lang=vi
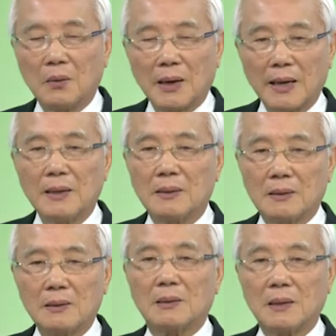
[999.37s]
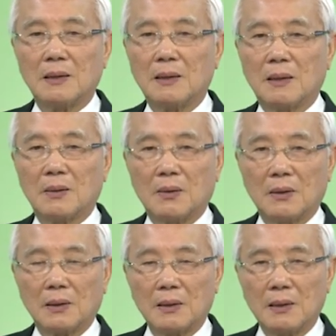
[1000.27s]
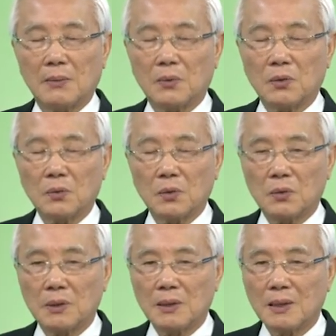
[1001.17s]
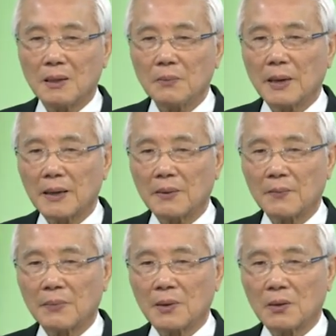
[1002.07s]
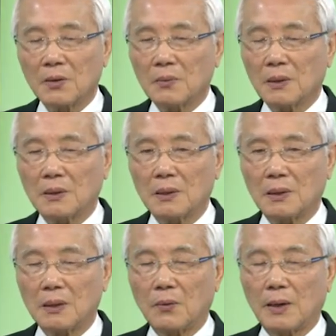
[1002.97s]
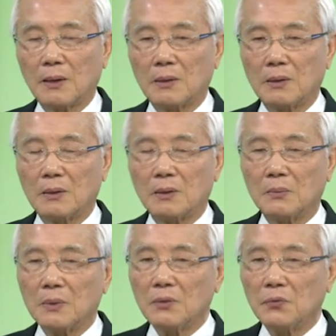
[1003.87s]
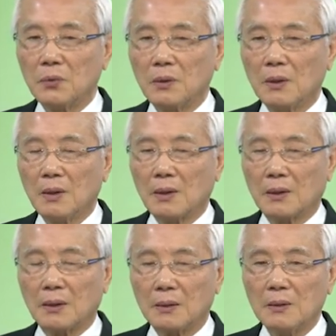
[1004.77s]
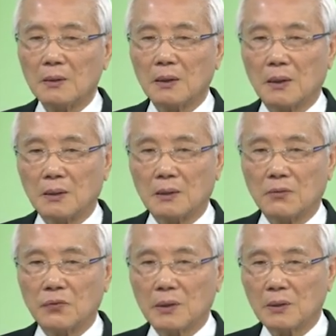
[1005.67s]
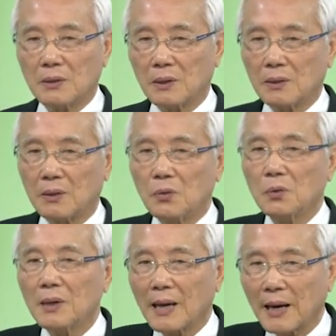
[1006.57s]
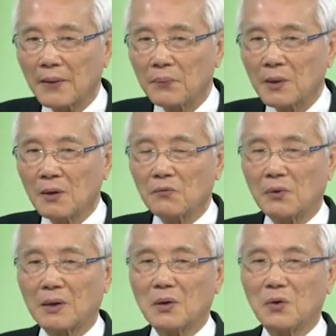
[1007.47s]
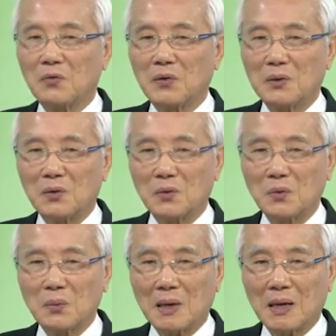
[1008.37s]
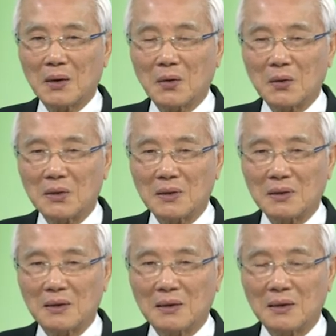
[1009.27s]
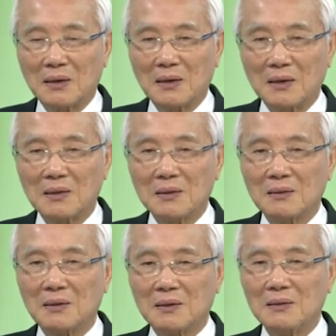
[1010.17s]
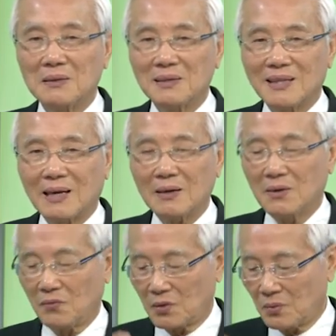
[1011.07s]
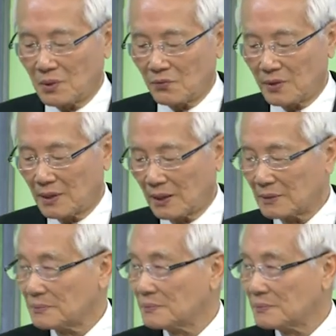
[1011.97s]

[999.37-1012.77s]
ngay tức thì đó là cái điểm mà chúng tôi xin nhấn mạnh chúng ta chỉ trì hoãn chừng được 10 phút là nước ở trong phân nó sẽ được hút lại và cái cục phân của chúng ta nó sẽ trở lên hết sức là cứng rắn và chúng ta phải dặn